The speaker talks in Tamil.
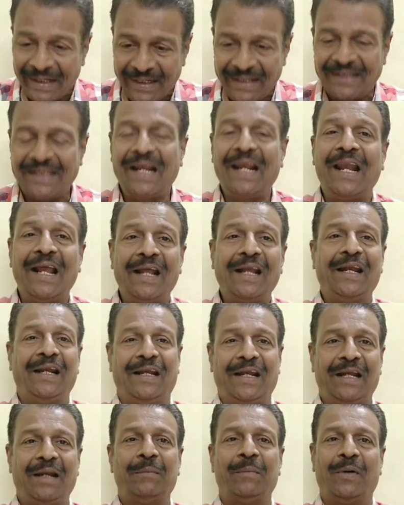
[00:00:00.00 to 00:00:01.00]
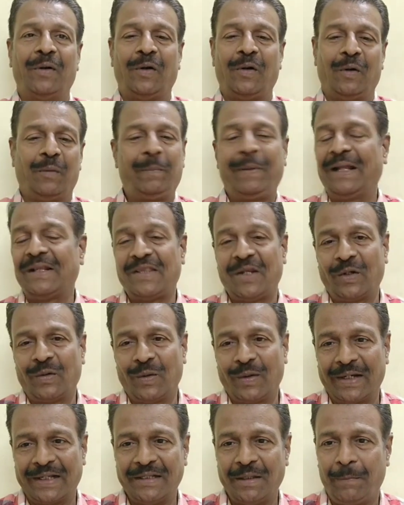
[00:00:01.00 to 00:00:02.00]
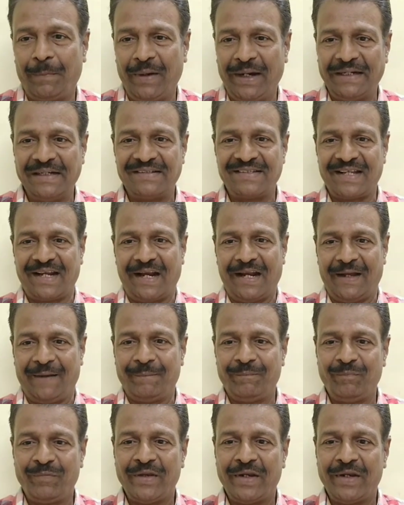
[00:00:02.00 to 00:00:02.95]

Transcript: இதெல்லாம் நம்ம பார்த்துருக்கோங்க இந்த பாயிண்ட்ஸ் எல்லாம்